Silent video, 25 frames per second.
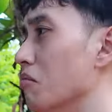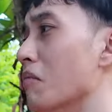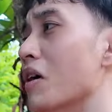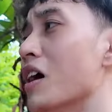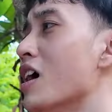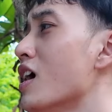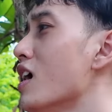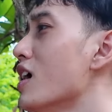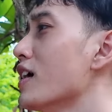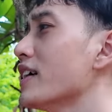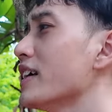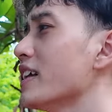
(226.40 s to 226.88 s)

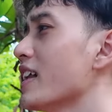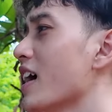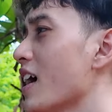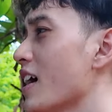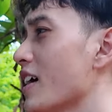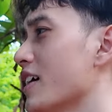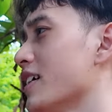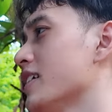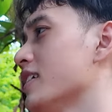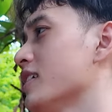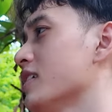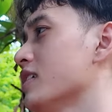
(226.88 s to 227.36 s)
mơ đi
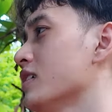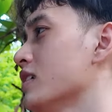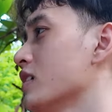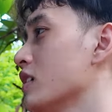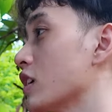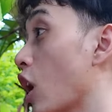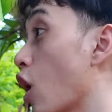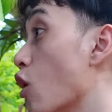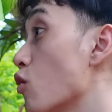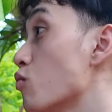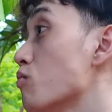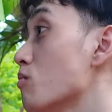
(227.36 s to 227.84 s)
thầy
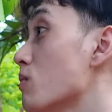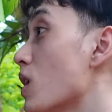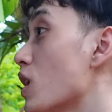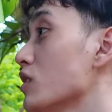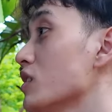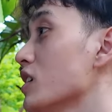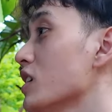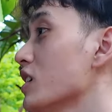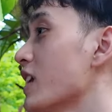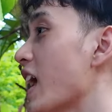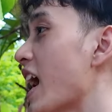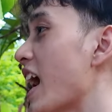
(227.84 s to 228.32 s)
không
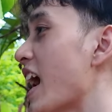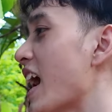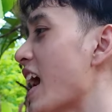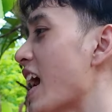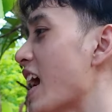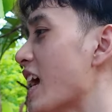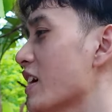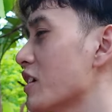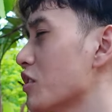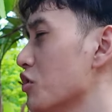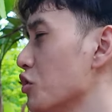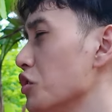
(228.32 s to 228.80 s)
bao giờ
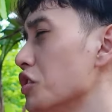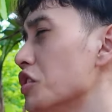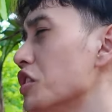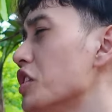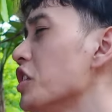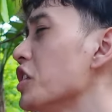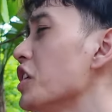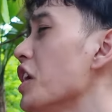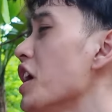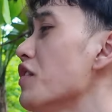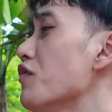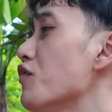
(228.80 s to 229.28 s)
tha trừ
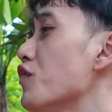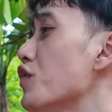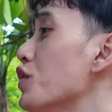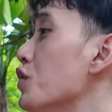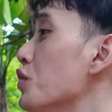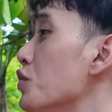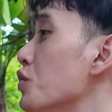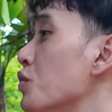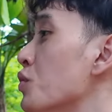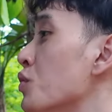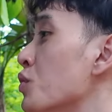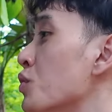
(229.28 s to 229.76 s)
khi hết
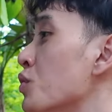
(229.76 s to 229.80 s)
view